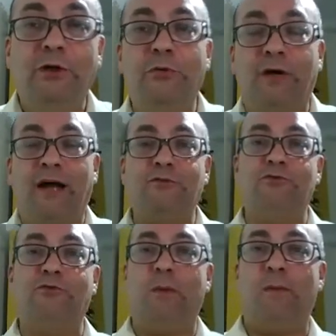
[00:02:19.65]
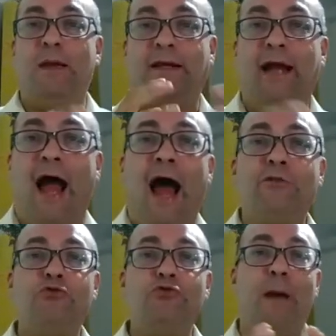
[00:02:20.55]
No caso do
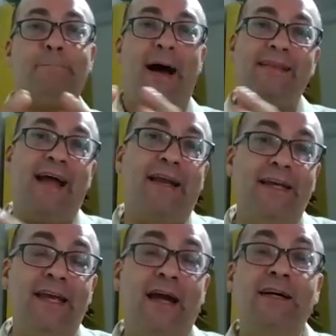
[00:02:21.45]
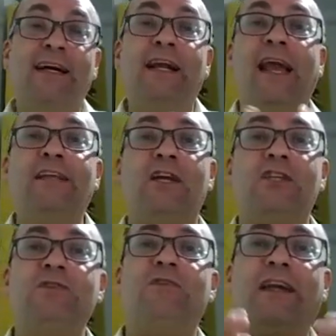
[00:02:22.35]
supermercado, de uma padaria, cliente
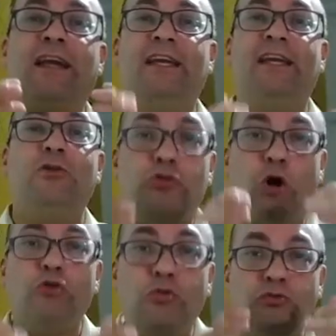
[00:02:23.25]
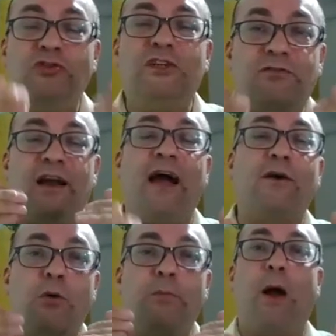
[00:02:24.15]
ativo é aquele que todo dia vai lá
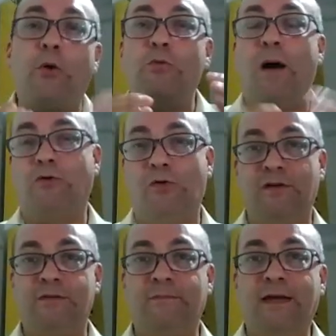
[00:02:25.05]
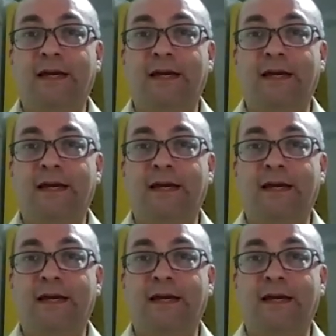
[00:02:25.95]
comprar alguma coisa.